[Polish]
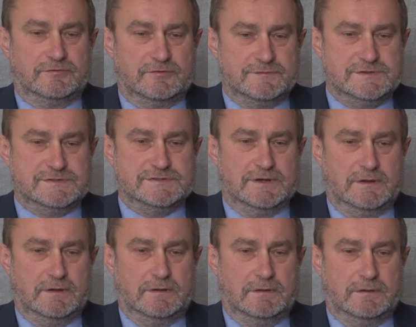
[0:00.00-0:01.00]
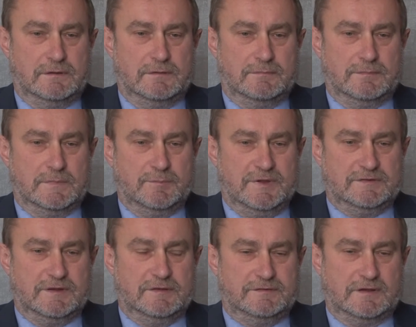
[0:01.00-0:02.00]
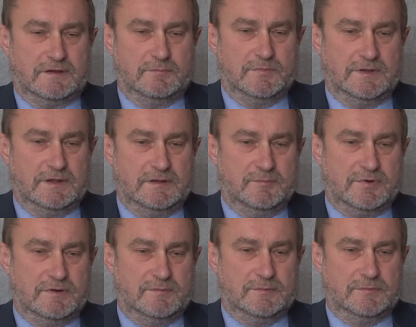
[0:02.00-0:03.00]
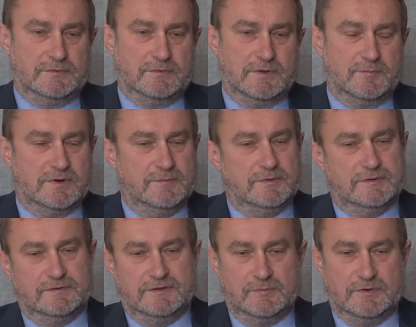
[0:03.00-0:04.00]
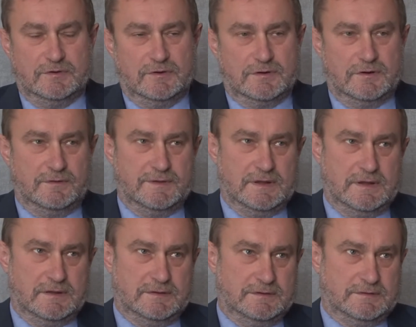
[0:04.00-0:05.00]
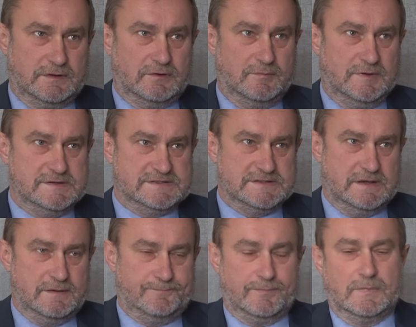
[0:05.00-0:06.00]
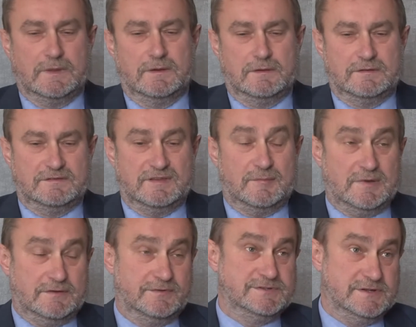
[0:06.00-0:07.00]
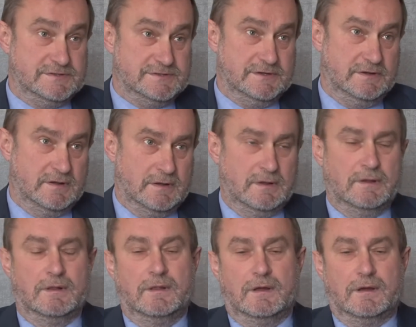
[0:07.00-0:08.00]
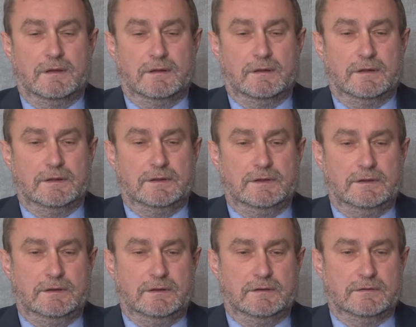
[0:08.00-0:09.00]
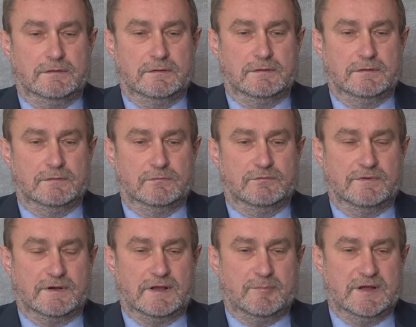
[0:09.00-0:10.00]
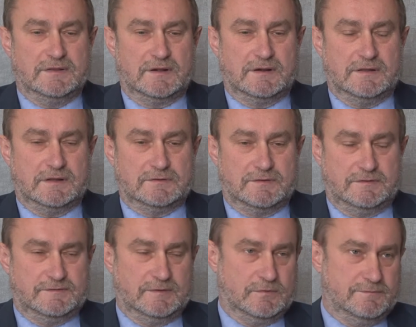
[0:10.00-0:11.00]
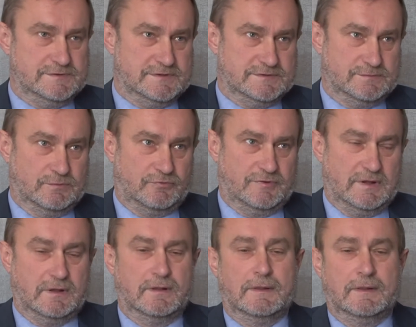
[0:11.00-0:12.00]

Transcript: rzeczywiście e, pieski to jest jakby jeden problem, drugi problem to jest jakby ochrona tego miejsca e, zabawy dzieci i uwaga Pani redaktor jest całkowicie słuszna,